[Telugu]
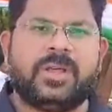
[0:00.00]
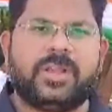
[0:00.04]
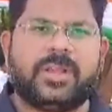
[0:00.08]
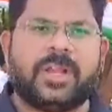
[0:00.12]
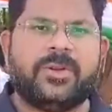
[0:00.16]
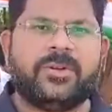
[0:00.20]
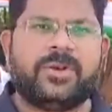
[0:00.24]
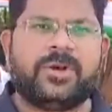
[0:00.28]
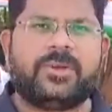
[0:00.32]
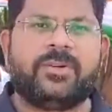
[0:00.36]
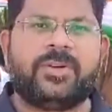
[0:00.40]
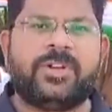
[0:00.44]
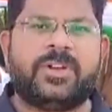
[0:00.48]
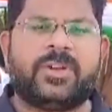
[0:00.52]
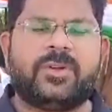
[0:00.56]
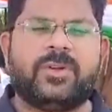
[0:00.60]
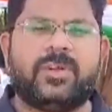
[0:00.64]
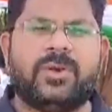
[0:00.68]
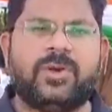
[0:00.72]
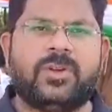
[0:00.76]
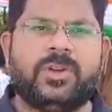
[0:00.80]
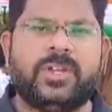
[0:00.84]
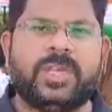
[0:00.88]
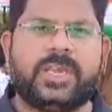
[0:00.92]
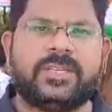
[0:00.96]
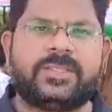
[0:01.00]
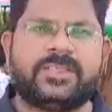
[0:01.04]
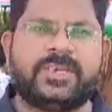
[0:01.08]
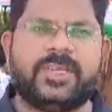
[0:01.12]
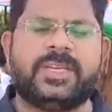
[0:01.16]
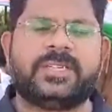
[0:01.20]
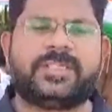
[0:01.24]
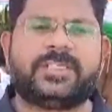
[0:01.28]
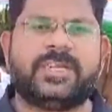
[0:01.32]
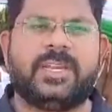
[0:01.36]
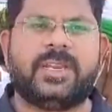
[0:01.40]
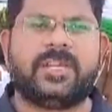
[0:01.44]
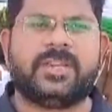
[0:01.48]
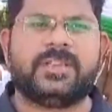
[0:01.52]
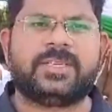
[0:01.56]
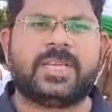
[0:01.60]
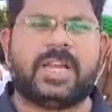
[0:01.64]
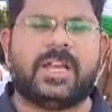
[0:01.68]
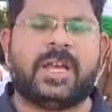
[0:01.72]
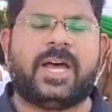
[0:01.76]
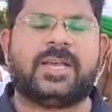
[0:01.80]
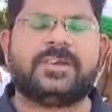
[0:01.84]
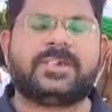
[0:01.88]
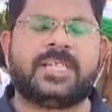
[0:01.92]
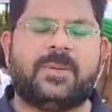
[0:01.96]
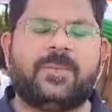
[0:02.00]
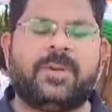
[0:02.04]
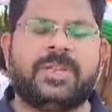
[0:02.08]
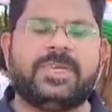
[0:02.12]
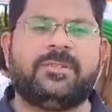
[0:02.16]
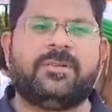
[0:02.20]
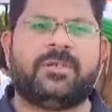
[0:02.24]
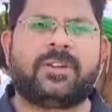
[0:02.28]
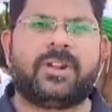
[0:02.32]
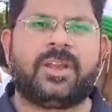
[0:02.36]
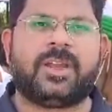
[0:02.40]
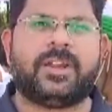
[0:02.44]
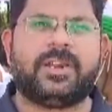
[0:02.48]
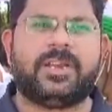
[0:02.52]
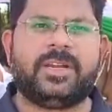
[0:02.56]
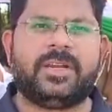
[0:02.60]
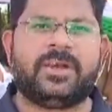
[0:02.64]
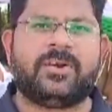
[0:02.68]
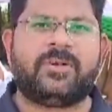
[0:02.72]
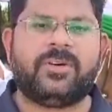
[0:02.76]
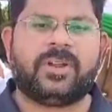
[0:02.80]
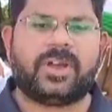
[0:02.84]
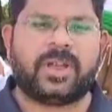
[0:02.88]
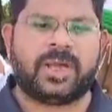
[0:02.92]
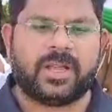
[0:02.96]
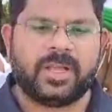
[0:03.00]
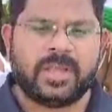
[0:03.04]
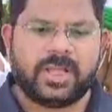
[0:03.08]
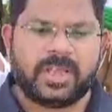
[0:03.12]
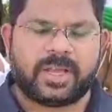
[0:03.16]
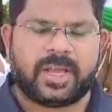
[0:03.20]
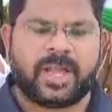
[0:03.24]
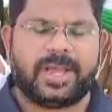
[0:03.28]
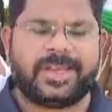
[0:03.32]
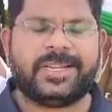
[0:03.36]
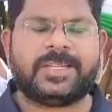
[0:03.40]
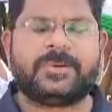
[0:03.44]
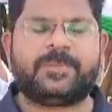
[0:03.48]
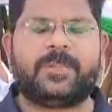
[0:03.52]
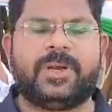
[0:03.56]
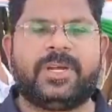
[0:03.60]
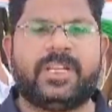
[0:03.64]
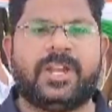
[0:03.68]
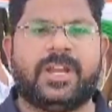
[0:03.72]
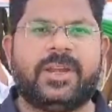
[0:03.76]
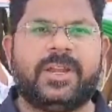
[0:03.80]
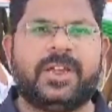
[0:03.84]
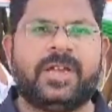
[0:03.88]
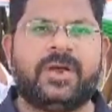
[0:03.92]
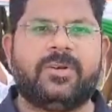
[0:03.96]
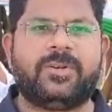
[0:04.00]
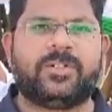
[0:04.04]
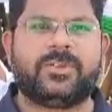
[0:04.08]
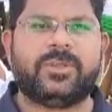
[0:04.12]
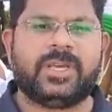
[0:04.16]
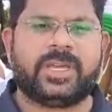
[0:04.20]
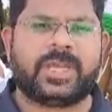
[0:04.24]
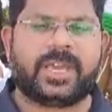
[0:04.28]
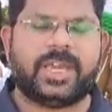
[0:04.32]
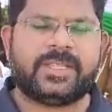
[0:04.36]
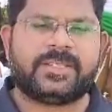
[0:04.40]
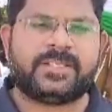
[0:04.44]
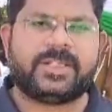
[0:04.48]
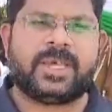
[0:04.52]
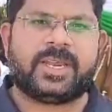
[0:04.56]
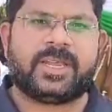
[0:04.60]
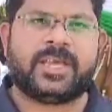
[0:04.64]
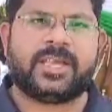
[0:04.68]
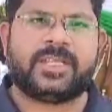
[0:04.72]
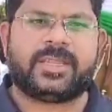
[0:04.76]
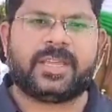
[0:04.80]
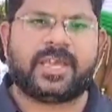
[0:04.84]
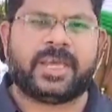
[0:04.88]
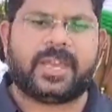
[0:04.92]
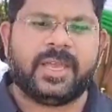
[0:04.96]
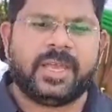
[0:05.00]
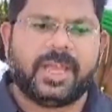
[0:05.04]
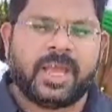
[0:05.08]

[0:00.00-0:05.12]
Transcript: రానున్నటువంటి రోజుల్లో ఎస్సీ ఎస్టీలకి సామాజిక వర్గాలన్నింటి కూడా కాంగ్రెస్ పార్టీ అండగా ఉంటుంది కేసీఆర్ ఏదైతే